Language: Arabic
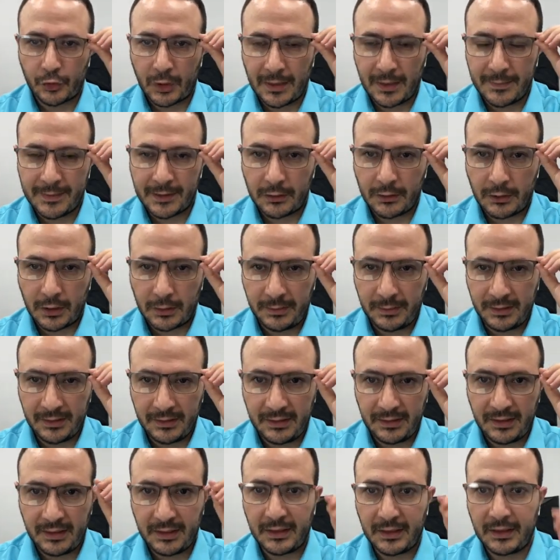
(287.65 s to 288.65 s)
و45
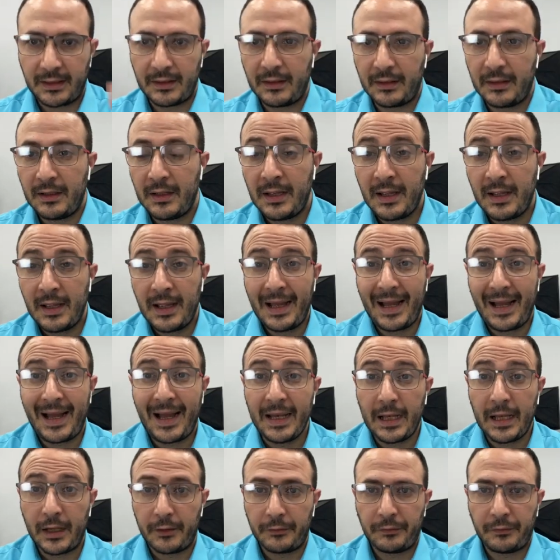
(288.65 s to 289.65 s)
دقيقة
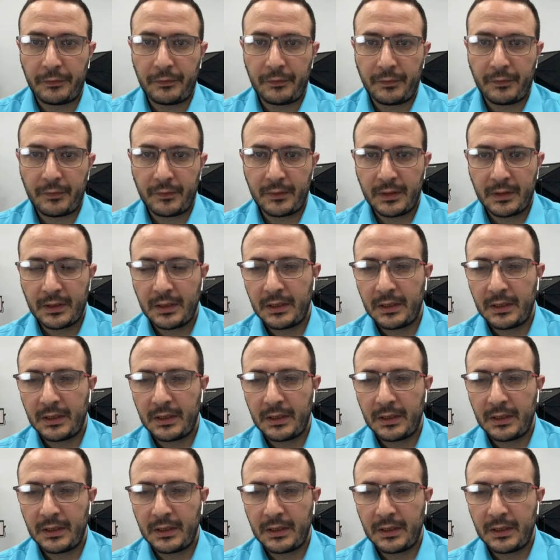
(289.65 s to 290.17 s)
حلف